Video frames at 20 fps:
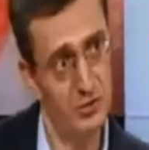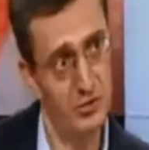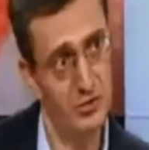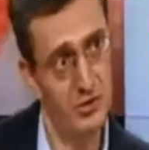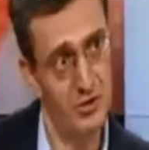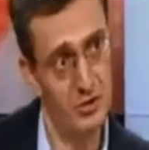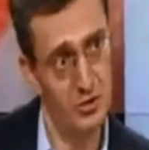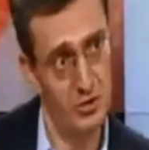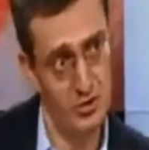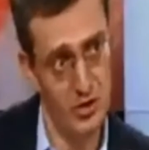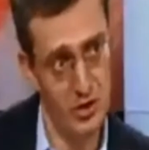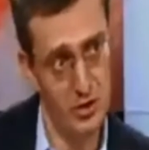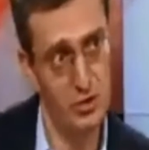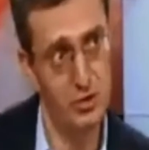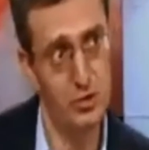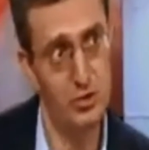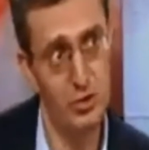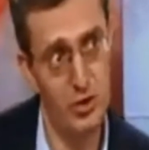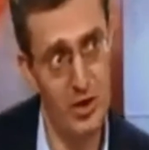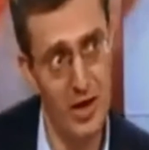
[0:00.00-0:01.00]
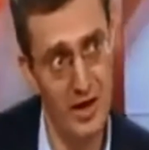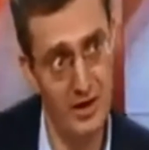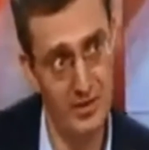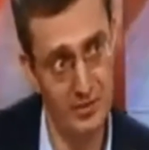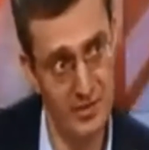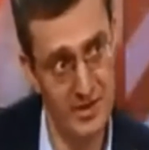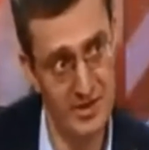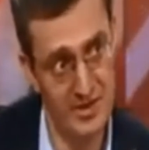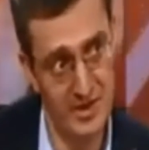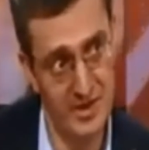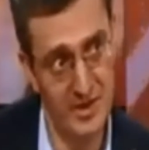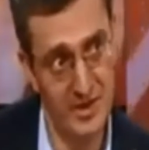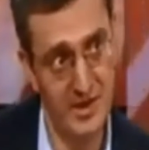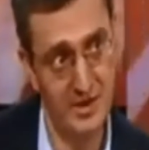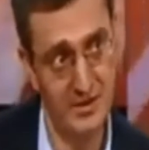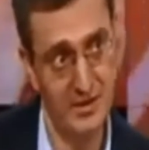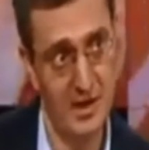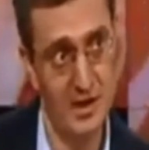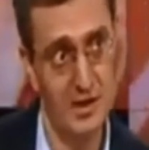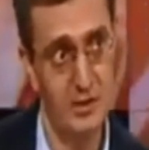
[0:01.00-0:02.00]
faktörü nasıl olacak? Sünniler
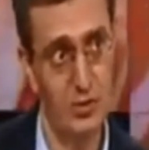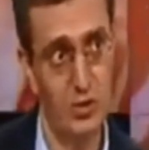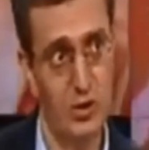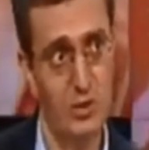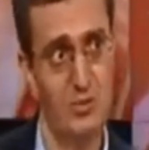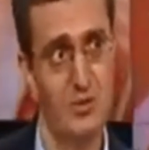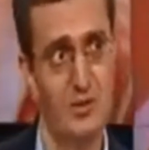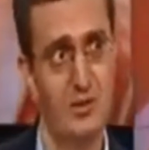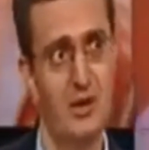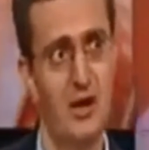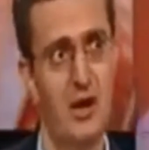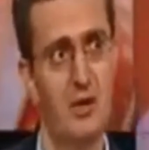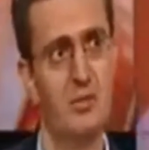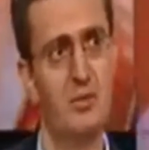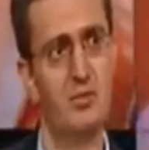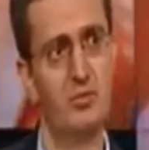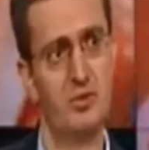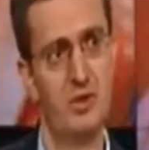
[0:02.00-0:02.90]
mesele dahil olabilirler mi?